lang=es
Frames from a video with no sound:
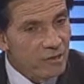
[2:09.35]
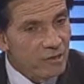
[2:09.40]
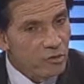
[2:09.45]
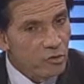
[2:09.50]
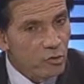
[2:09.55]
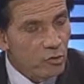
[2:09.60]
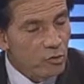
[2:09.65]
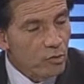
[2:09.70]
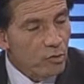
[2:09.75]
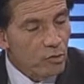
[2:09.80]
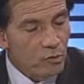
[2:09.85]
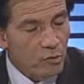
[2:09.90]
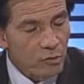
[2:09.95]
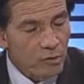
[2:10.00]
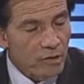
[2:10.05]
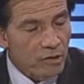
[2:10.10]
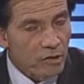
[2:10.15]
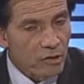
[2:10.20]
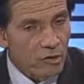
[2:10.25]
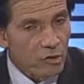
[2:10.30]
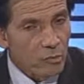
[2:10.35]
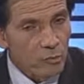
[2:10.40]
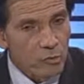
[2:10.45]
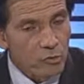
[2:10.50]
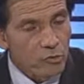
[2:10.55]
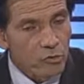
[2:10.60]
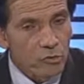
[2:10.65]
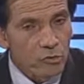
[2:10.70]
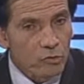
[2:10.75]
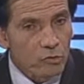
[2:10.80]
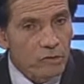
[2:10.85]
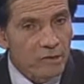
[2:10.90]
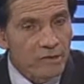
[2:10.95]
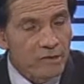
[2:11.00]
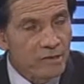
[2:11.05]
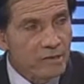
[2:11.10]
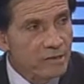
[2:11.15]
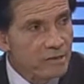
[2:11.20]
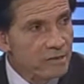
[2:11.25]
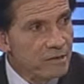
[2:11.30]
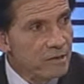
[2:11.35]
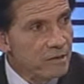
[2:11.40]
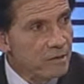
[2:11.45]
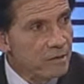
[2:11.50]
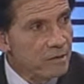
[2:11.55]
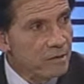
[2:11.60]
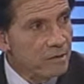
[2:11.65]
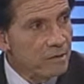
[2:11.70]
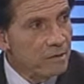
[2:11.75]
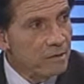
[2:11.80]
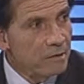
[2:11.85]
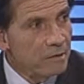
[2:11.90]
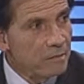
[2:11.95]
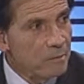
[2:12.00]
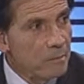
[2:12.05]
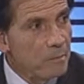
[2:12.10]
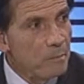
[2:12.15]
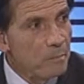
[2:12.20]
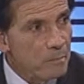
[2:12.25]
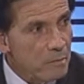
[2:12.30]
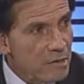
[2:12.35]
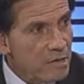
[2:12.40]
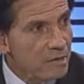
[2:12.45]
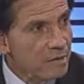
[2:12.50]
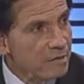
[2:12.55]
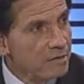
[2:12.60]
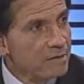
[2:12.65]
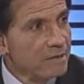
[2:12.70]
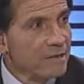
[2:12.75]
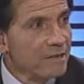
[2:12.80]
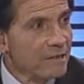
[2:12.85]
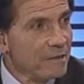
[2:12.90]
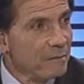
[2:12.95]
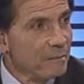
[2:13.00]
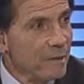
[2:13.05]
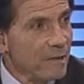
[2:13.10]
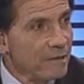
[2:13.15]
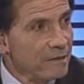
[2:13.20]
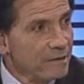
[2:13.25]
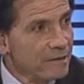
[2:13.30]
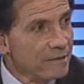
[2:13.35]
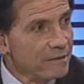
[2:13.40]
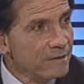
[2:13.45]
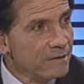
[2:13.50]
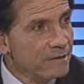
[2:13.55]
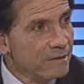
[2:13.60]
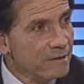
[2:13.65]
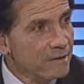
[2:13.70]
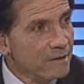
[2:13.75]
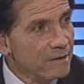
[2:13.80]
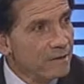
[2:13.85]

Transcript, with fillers: Yo creo que como yo existen miles en el país,